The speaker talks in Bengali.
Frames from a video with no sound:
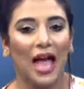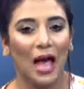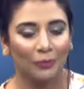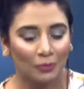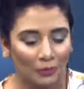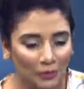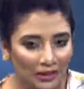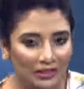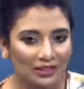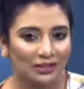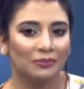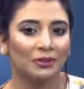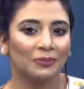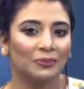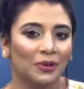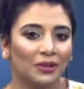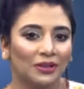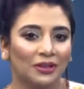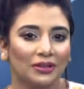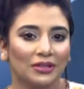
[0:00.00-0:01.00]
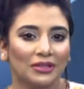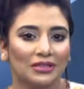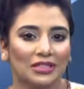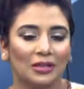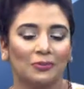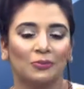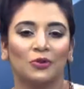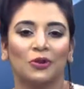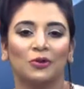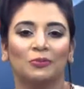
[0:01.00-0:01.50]
এমন একটা বিপদ
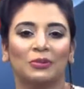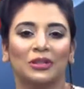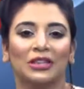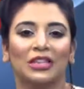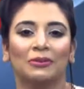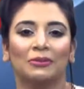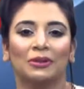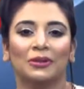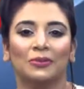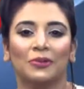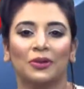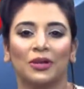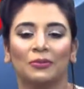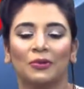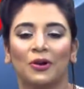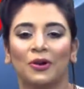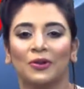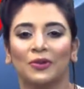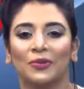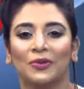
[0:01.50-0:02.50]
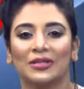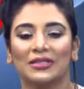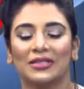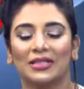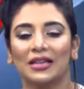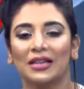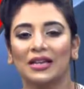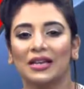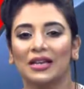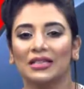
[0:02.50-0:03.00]
যা পুরো পৃথিবীর বুকে ভর
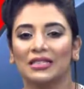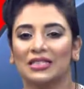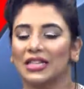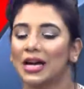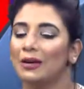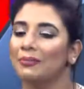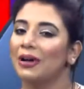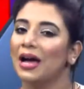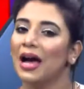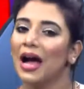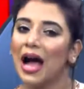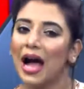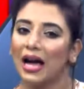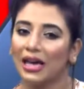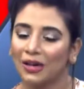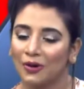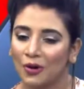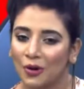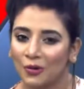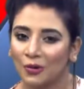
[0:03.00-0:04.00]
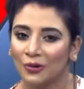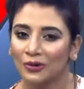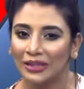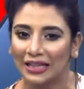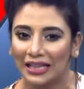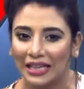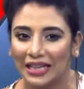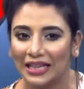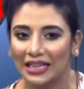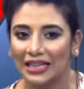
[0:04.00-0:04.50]
করেছে যেটা আমরা আগে কখনো
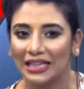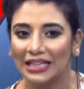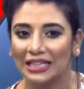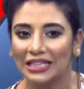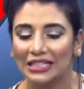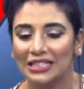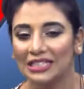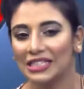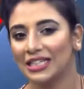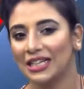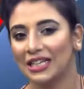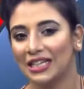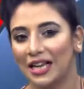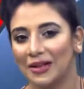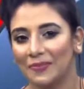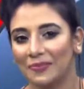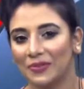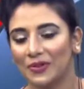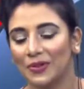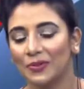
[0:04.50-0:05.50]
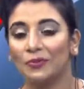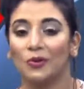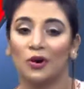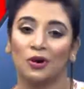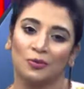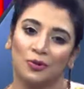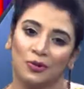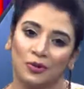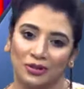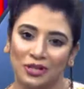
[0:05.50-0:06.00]
দেখিনি চিনি না
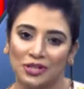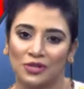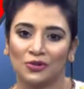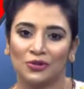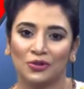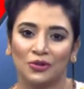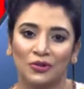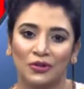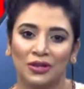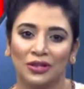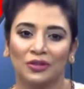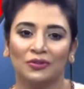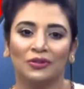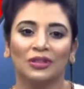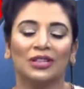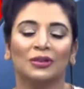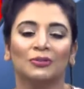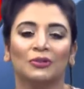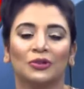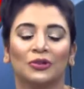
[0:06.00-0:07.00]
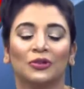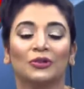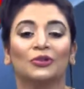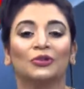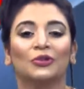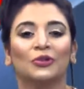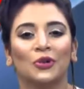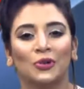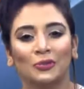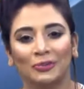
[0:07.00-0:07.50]
বড় বড় দেশগুলোও কিন্তু রীতিমতো
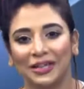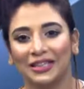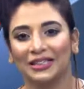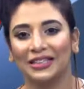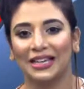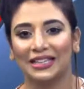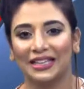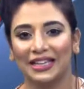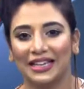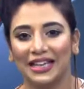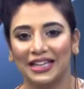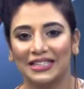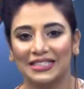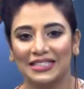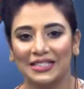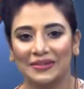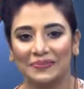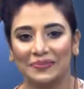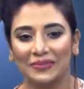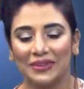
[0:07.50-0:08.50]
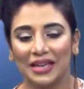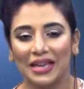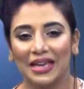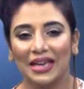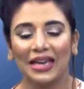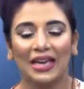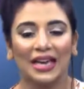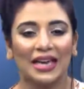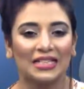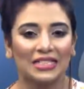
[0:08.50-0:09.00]
থমকে দাঁড়িয়ে গেছে
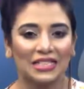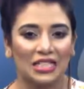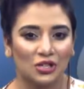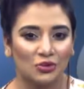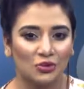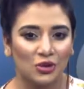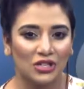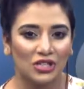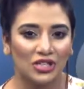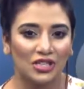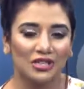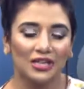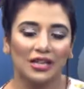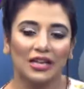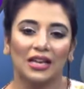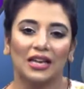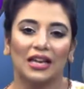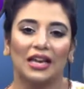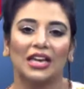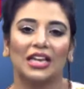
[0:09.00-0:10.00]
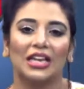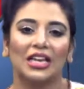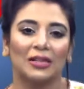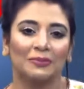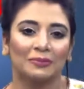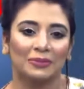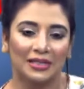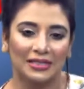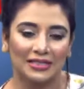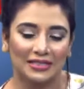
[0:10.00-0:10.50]
এই সিচুয়েশন এই
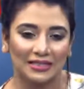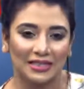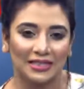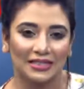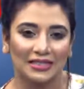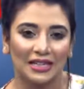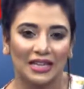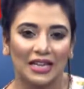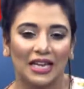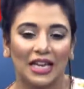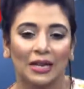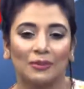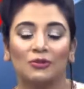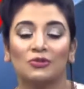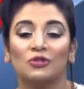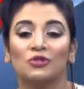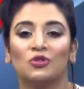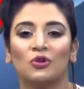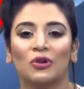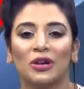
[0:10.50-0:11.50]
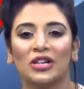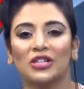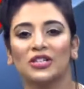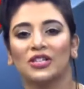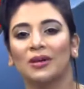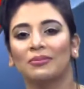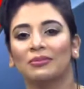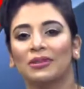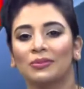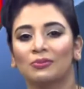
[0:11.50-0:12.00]
হেল্পলেসনেস এবং চোখের
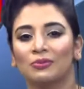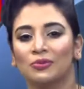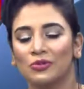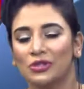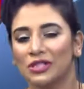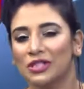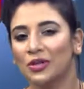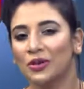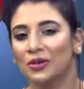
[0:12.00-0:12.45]
সামনে বুঝে